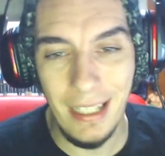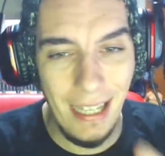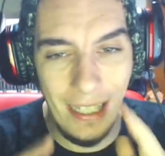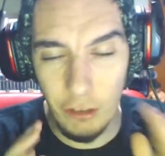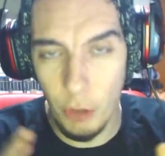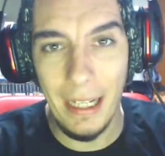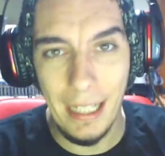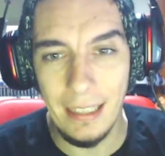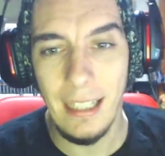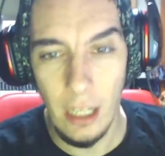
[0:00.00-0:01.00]
esto me
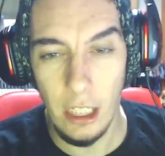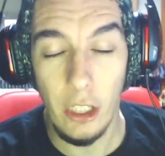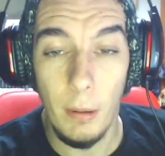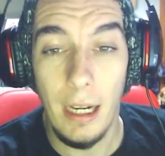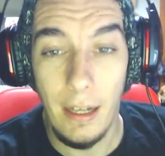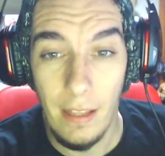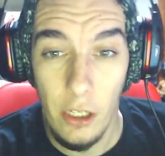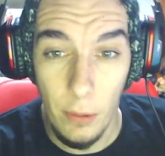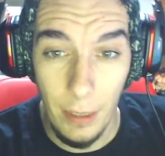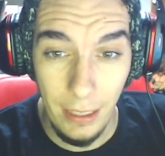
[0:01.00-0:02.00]
encanta y ahora quiero hablar de
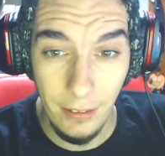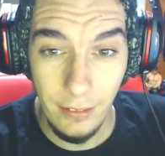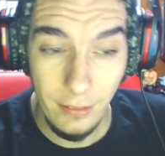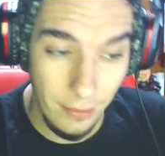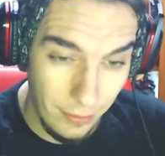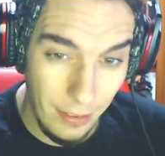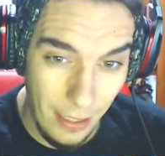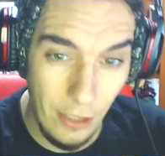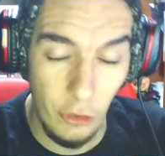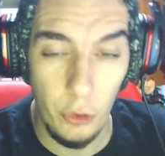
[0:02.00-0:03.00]
ello, ¿vale?
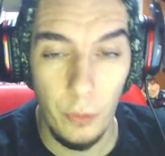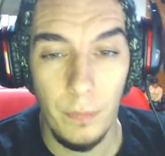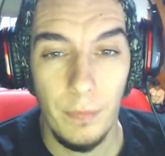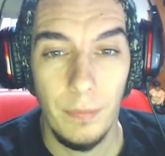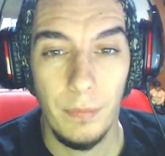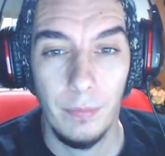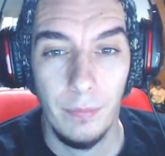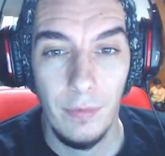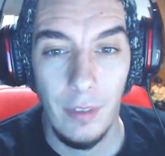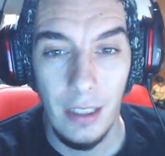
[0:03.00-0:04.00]
Esto.
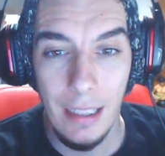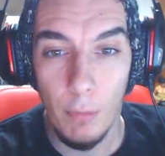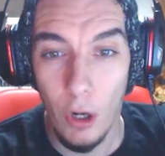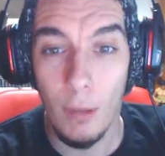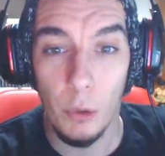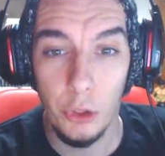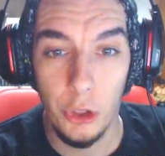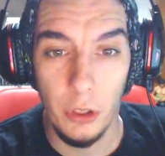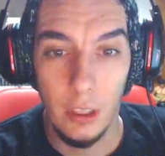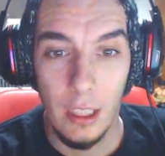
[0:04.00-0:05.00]
Y mola
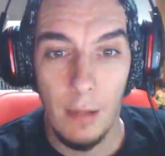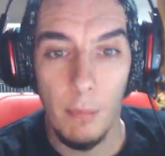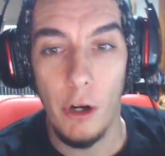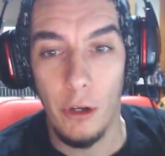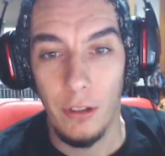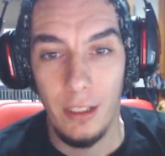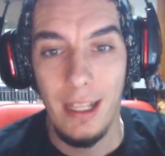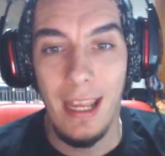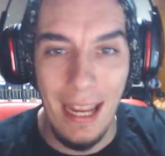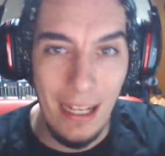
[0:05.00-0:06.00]
mucho. Bueno,
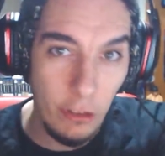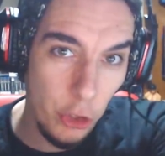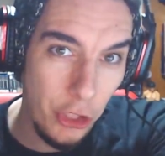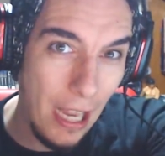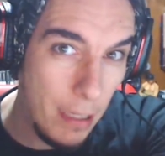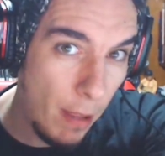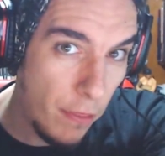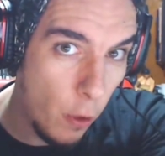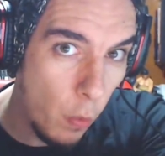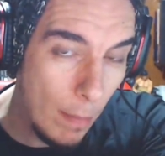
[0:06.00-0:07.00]
esto sí es
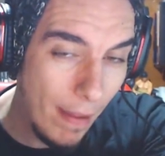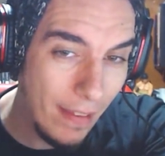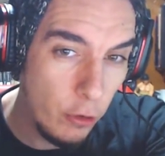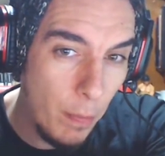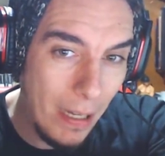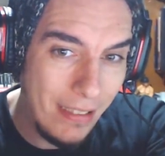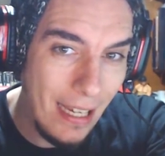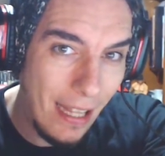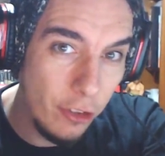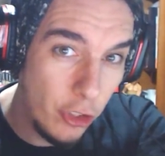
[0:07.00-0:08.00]
animación guapa de Super
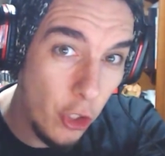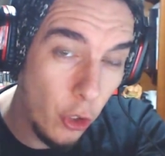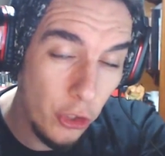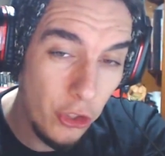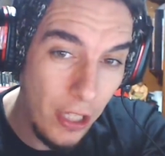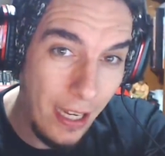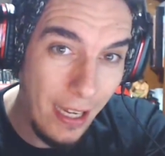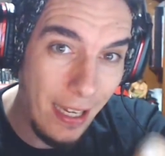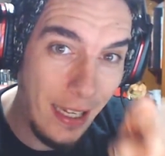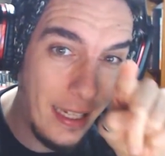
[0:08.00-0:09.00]
Saiyan Dios...
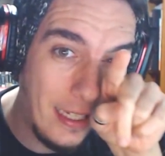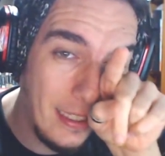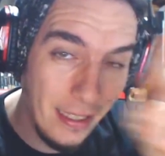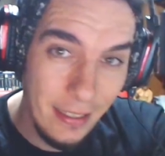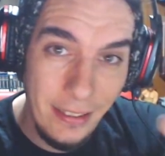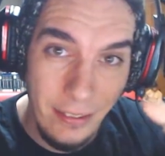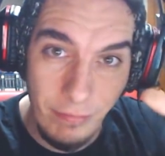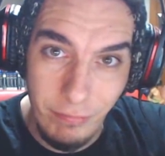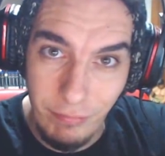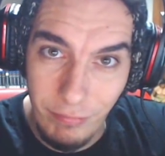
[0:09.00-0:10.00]
Eh,
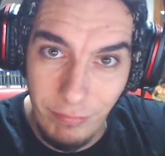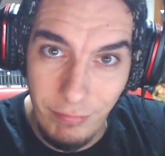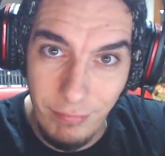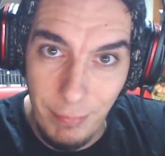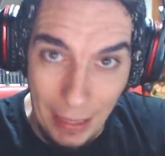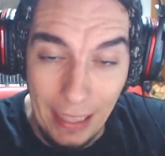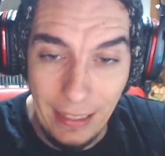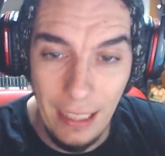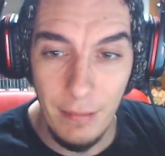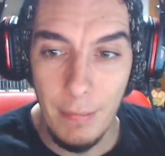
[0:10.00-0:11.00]
mm,
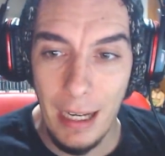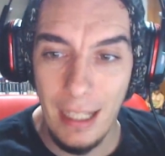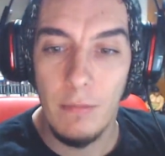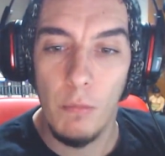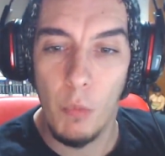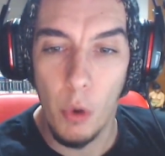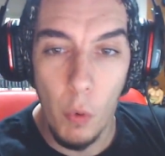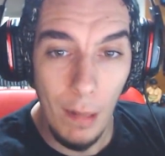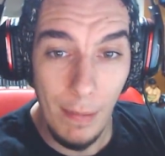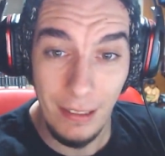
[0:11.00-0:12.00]
Vegeta, ¿vale? Muy
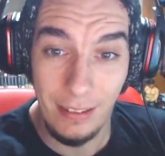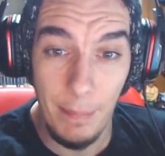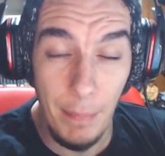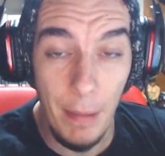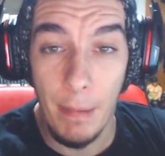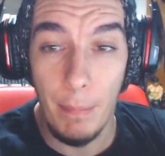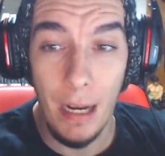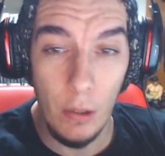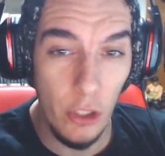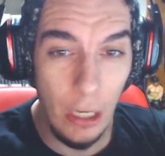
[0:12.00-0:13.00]
guapa, este primer
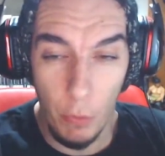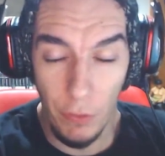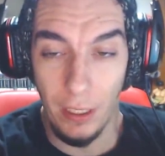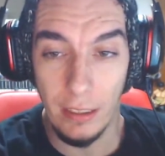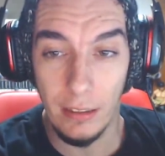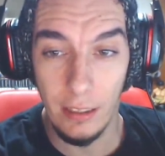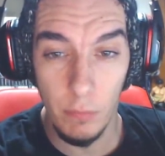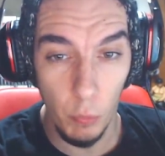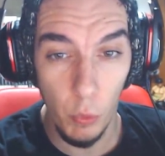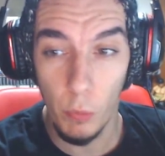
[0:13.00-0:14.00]
plano es alucinante,
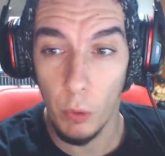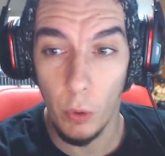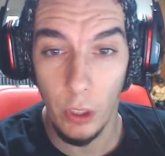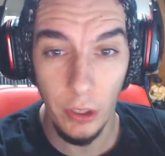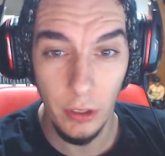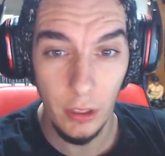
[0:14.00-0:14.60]
muy muy bueno.